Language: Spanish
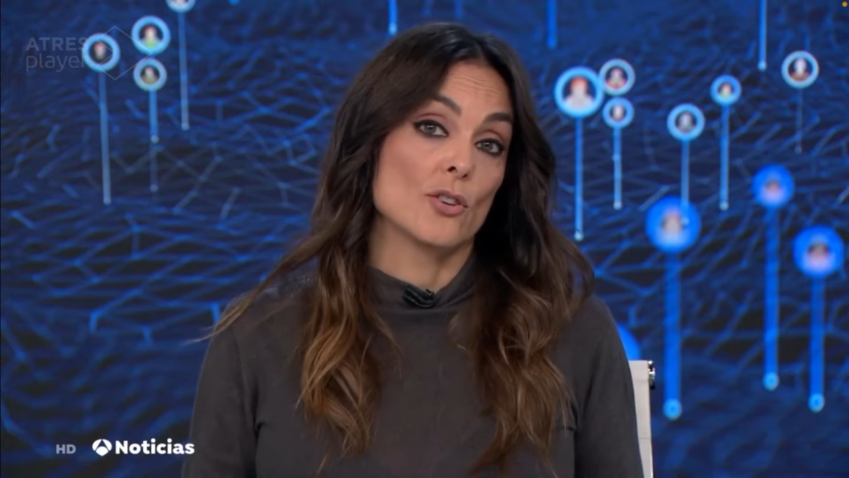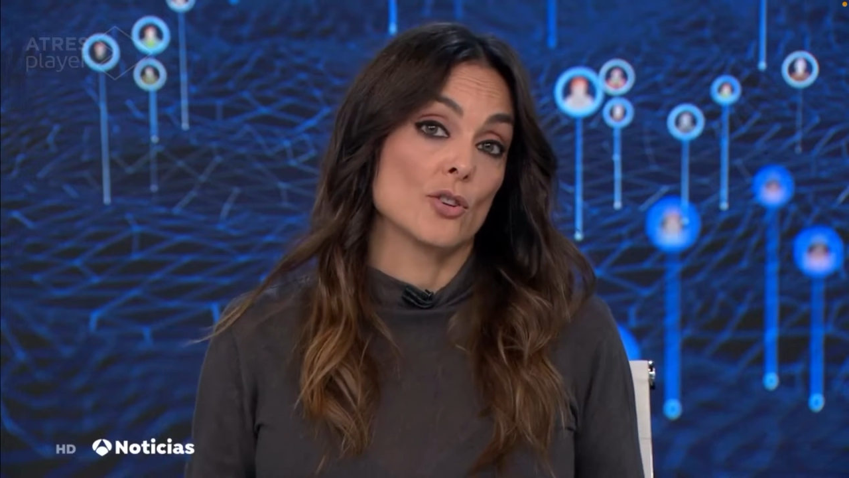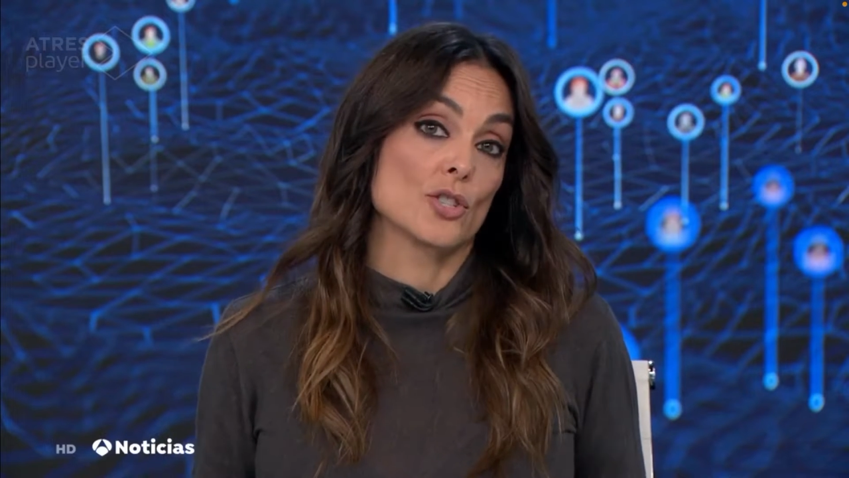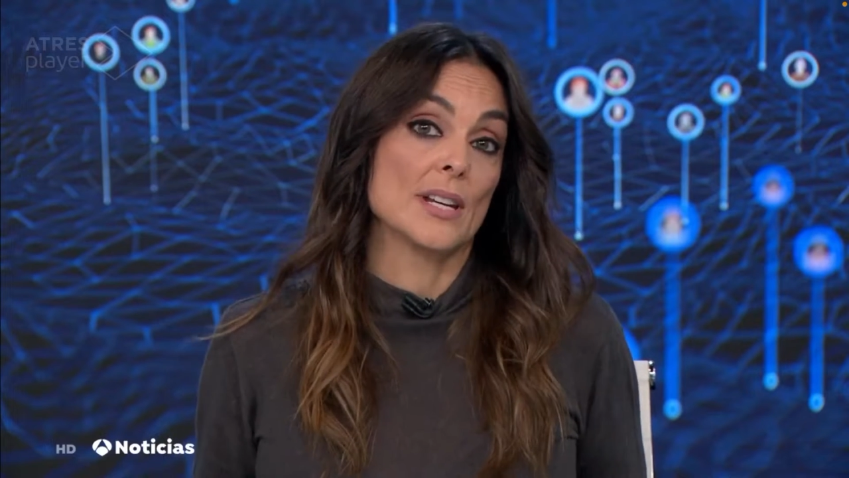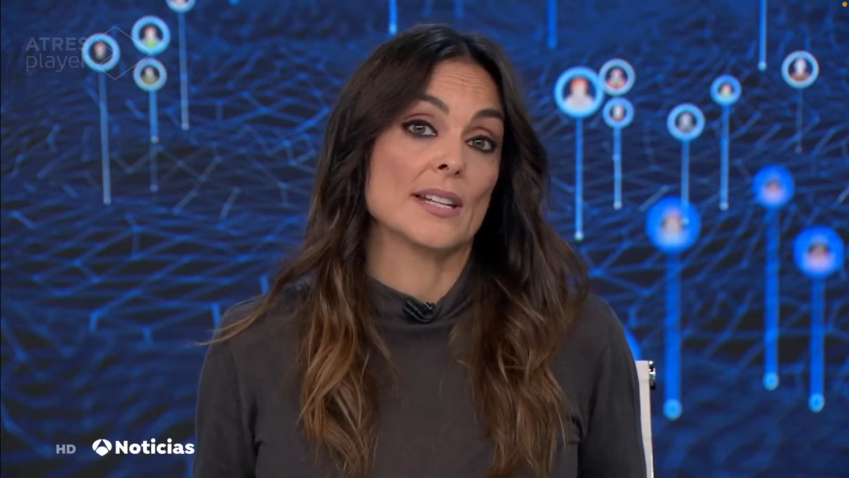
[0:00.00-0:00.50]

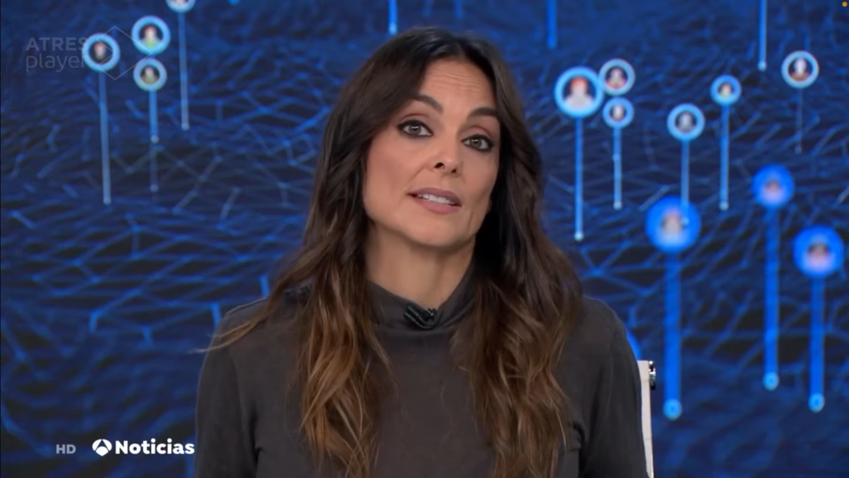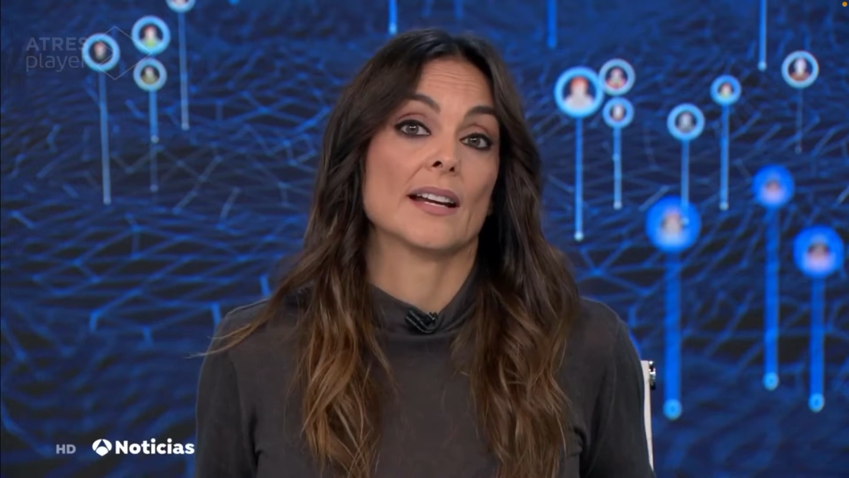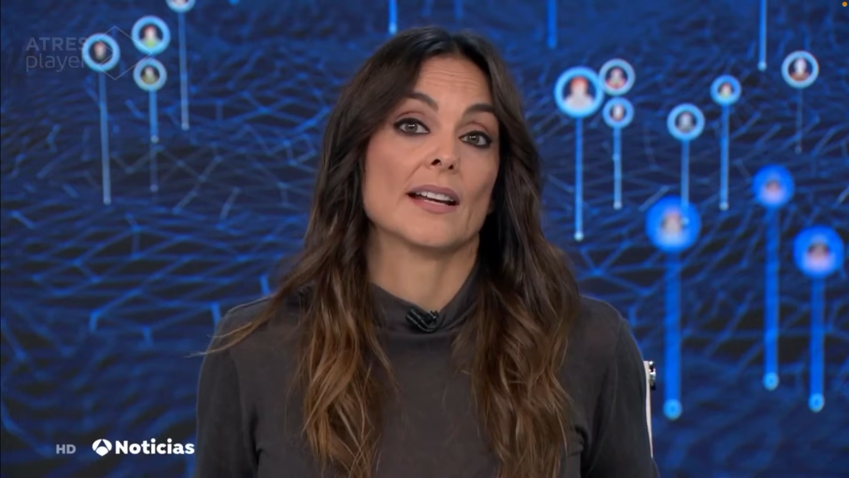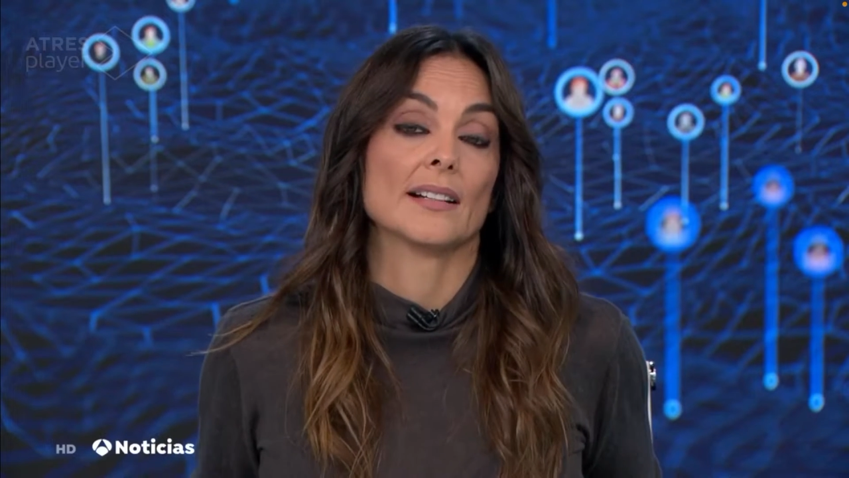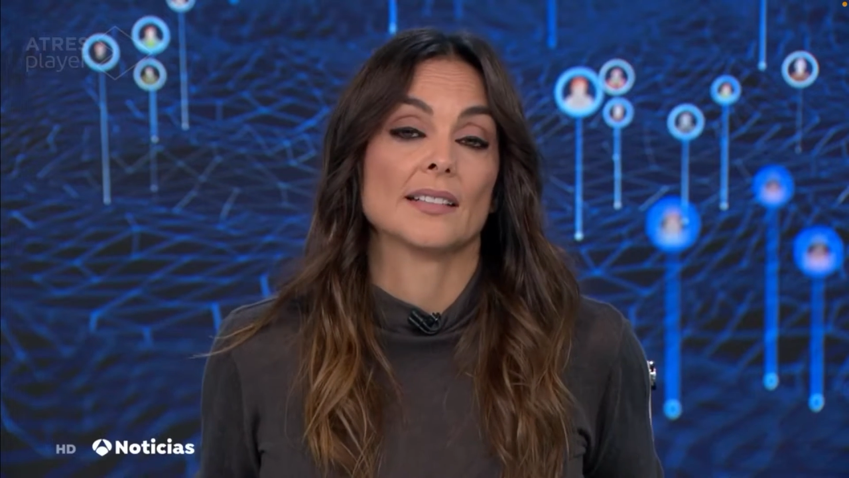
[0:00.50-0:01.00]
años sin
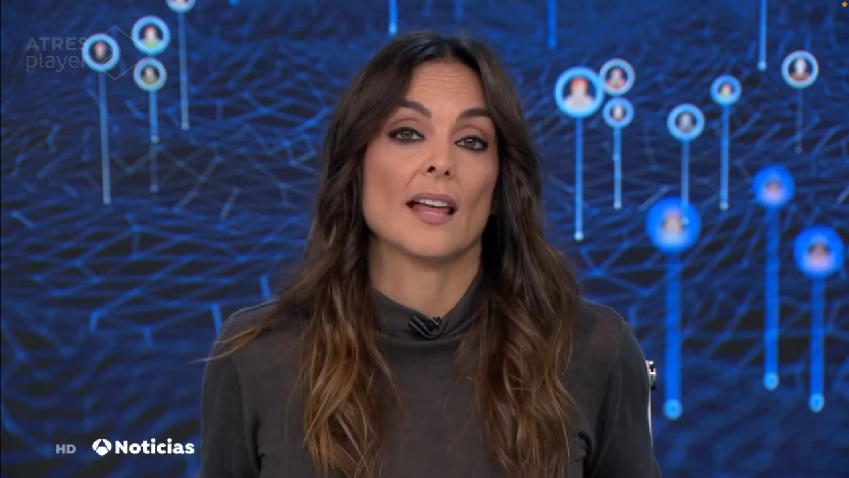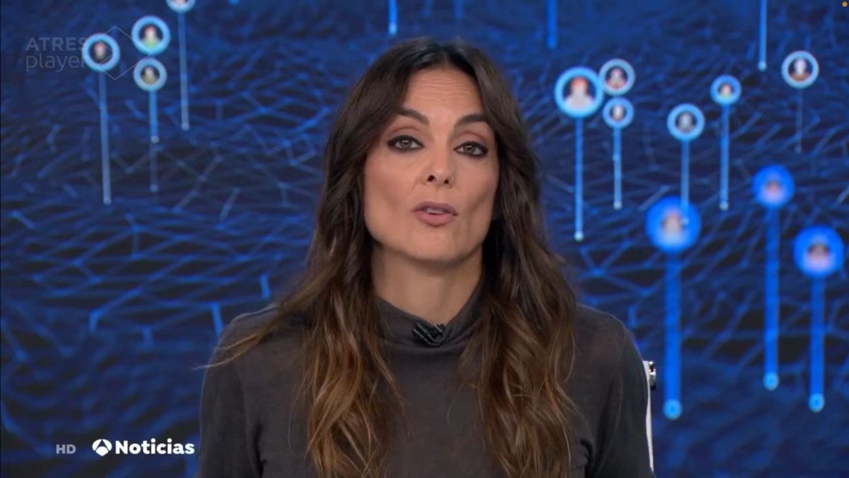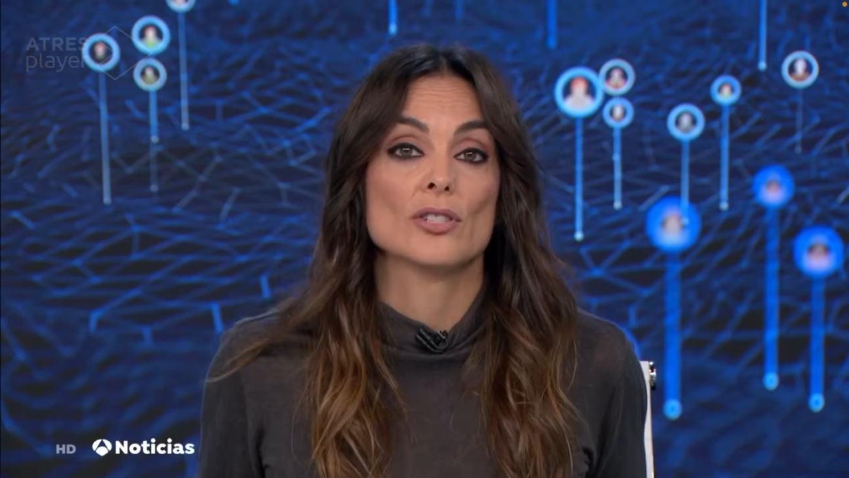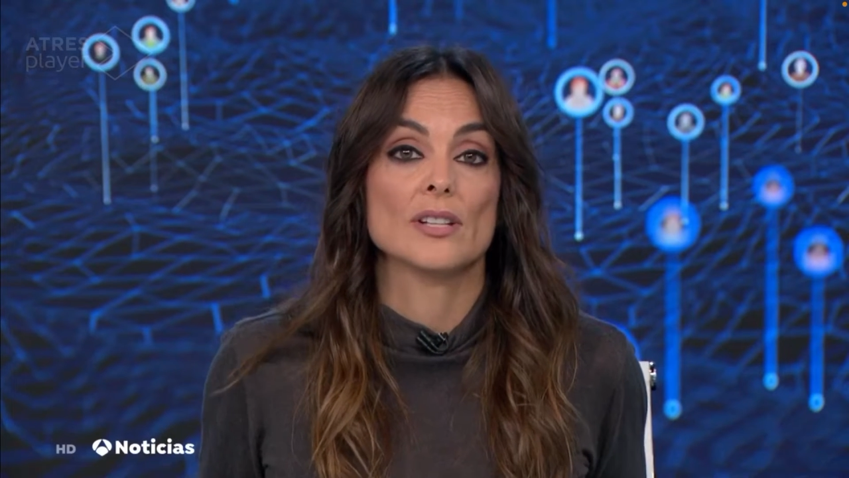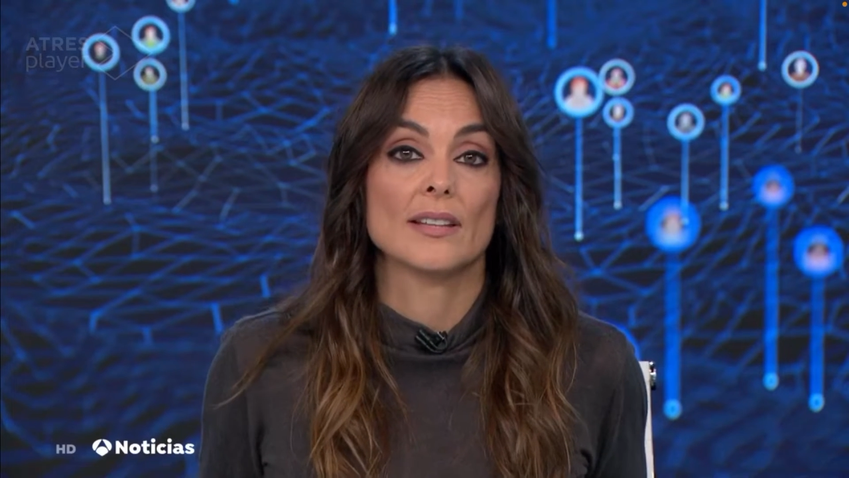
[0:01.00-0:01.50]
estar
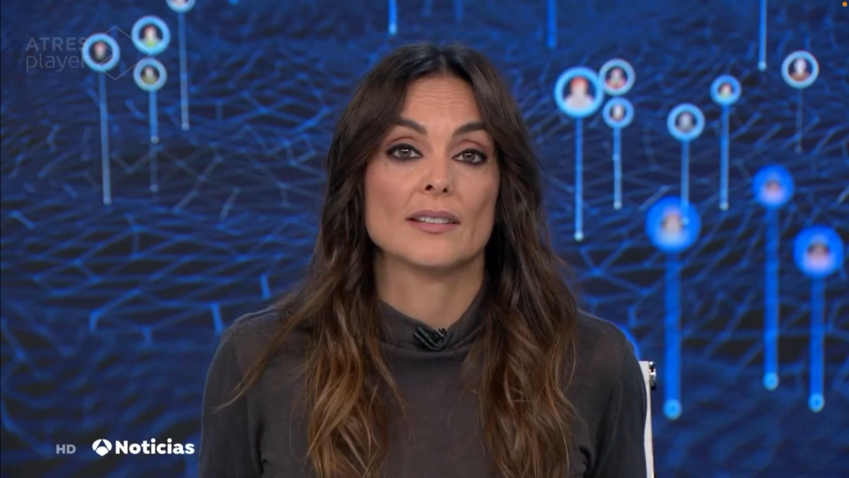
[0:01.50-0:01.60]
casados